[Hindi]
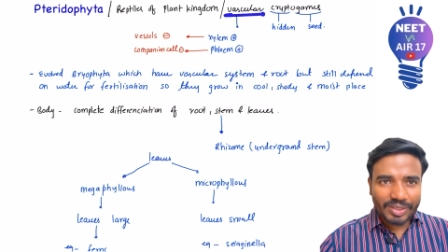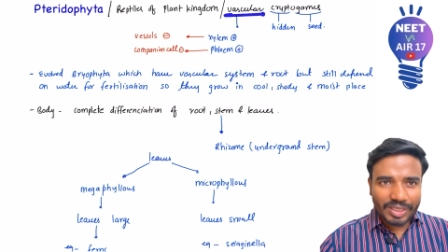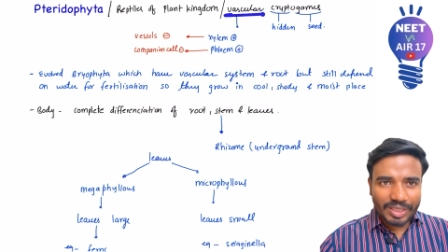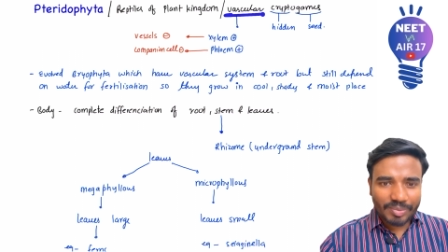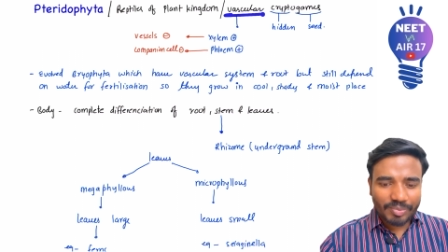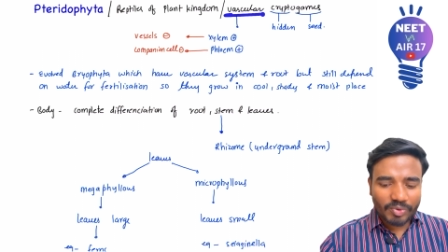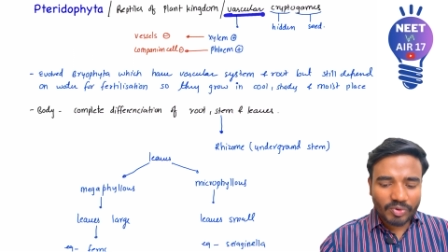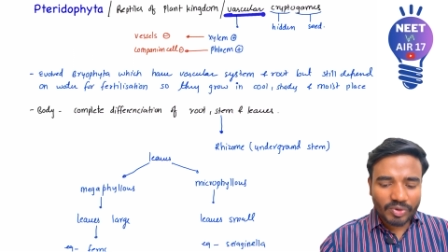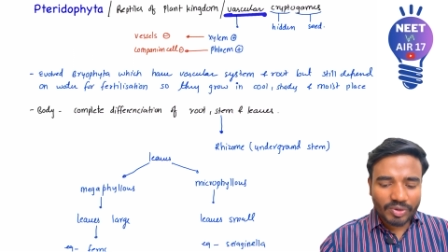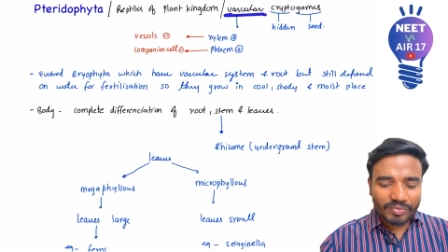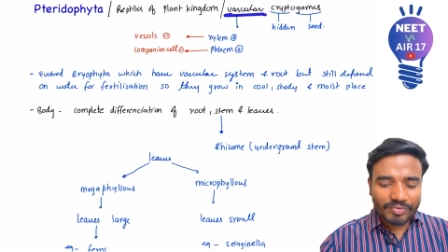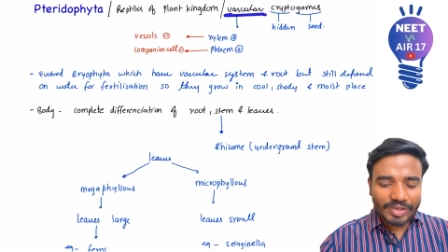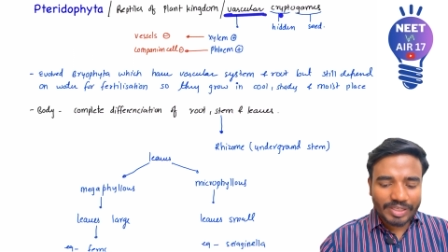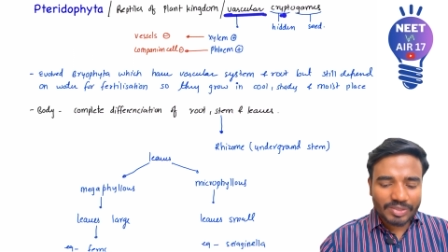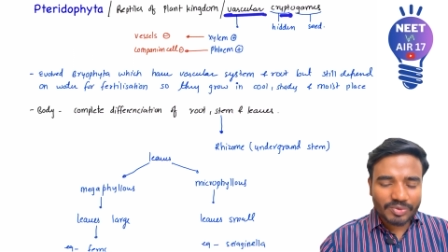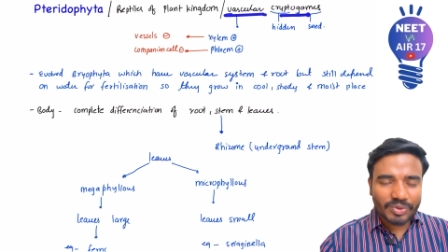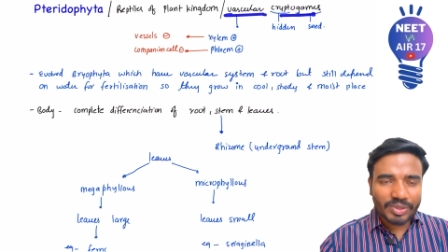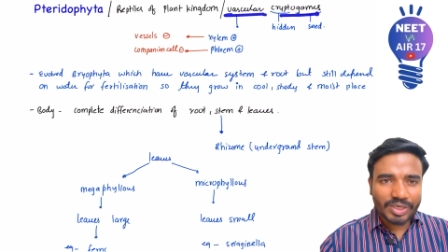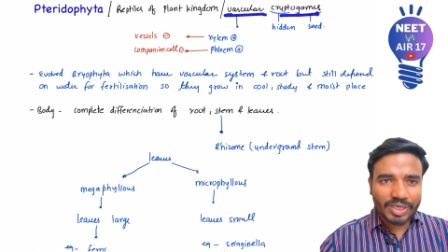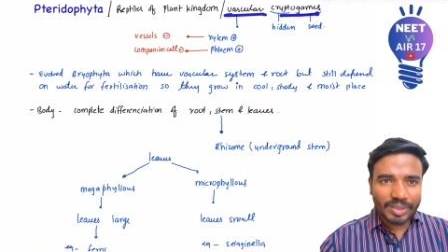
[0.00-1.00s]
क्रिप्टोगेम
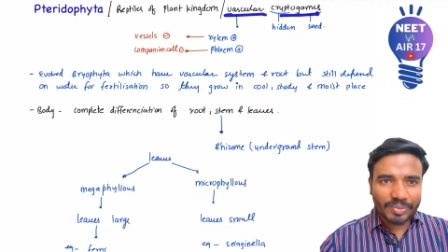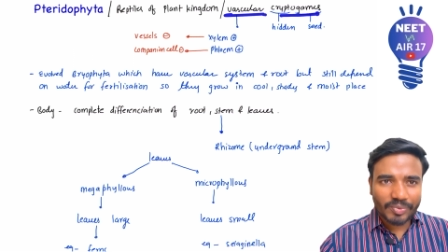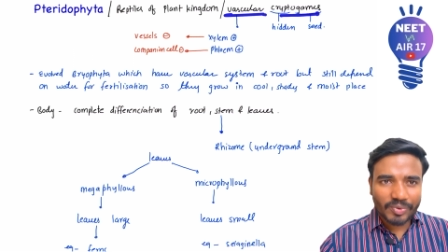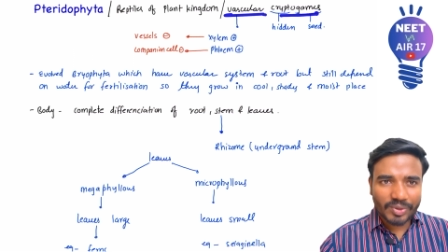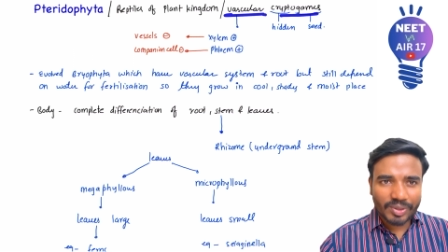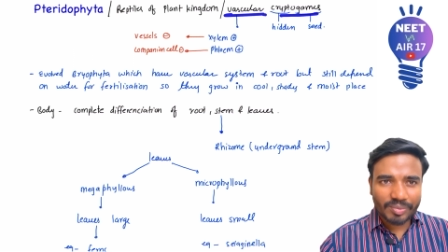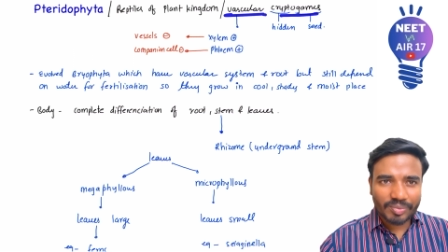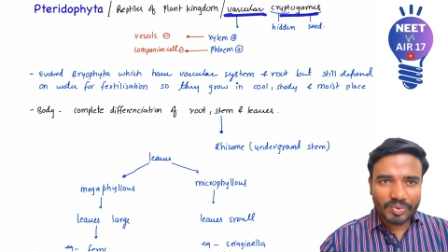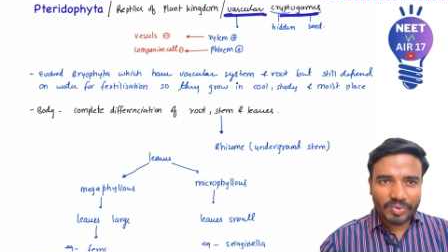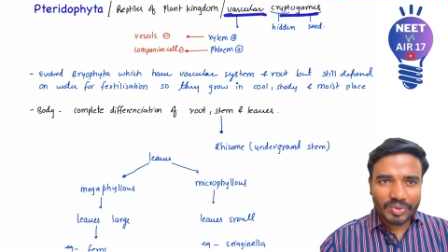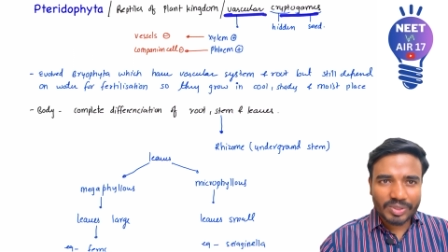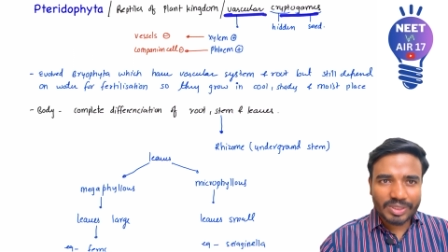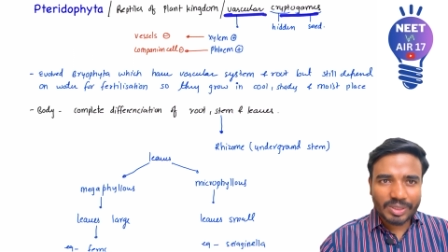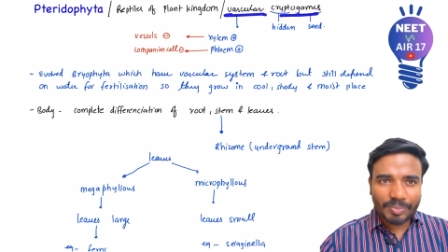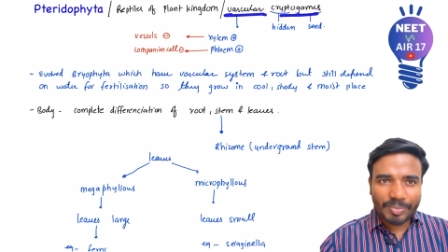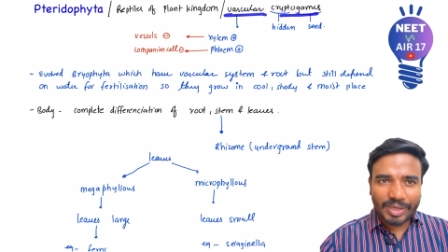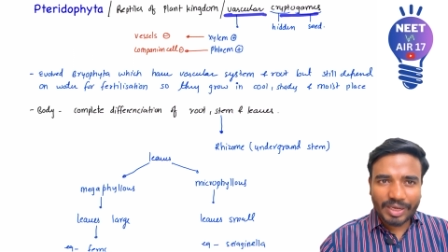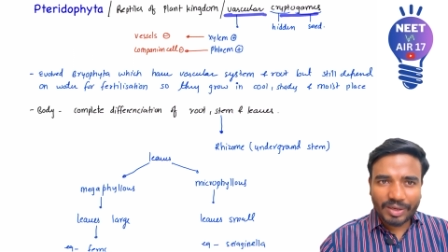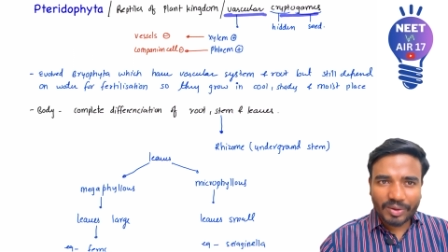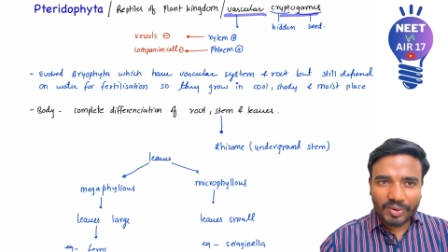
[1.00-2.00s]
वैस्कुलर क्रिप्टोगेम क्योंकि इससे
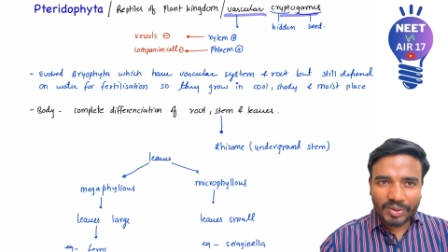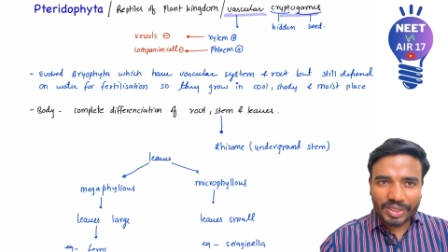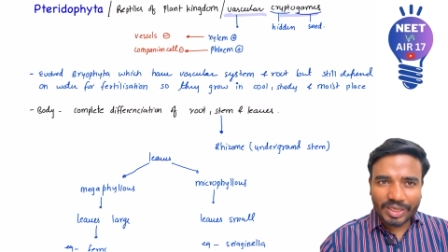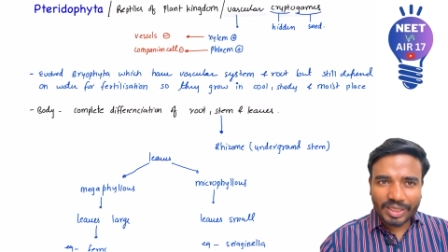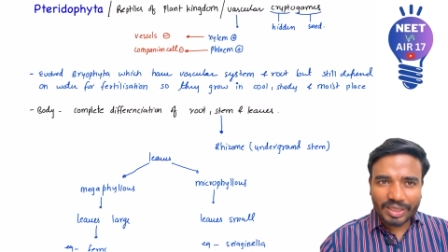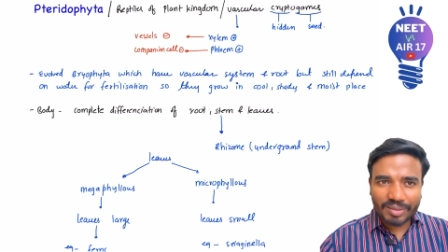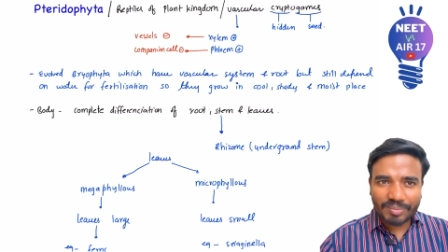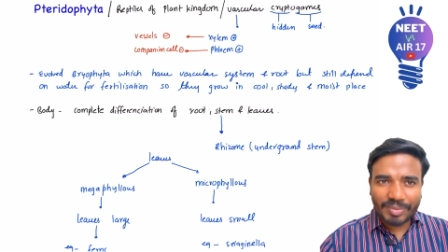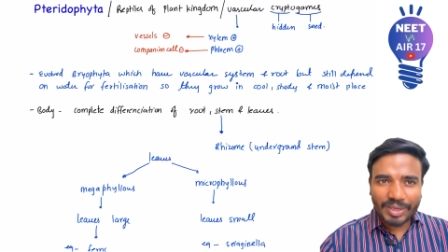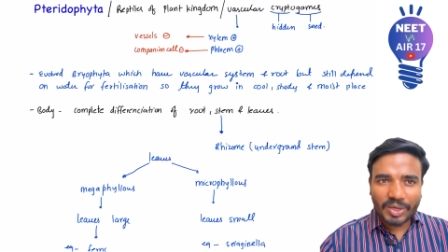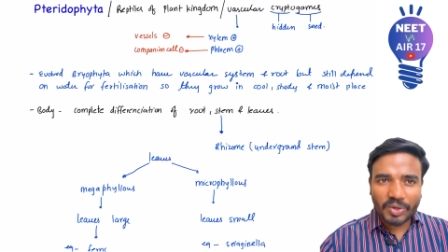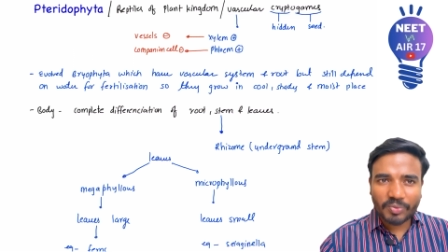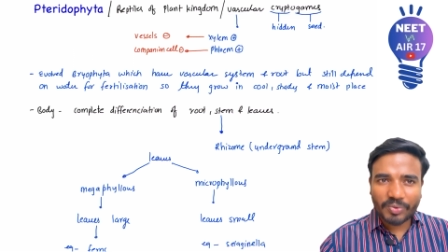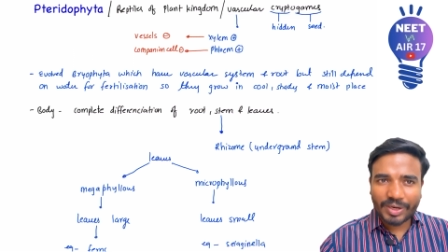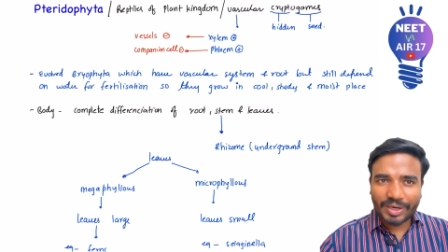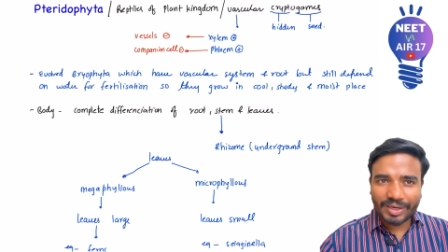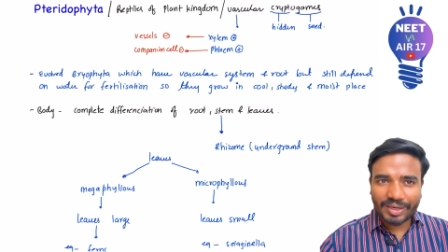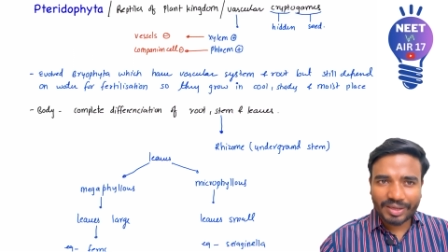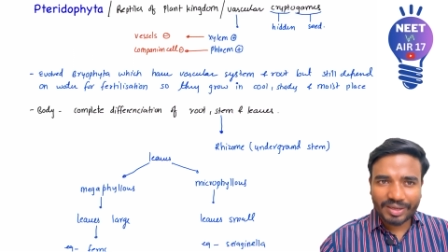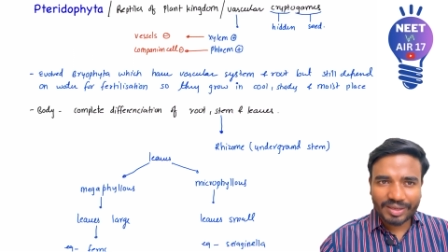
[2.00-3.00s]
पहले और क्या था
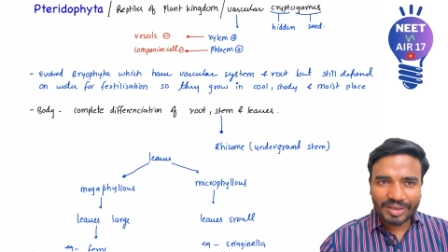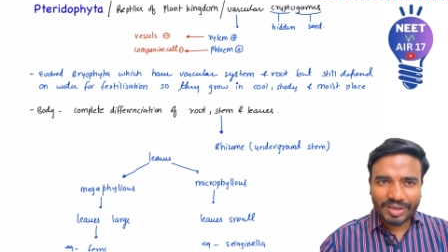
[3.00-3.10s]
ब्रायोफाइटा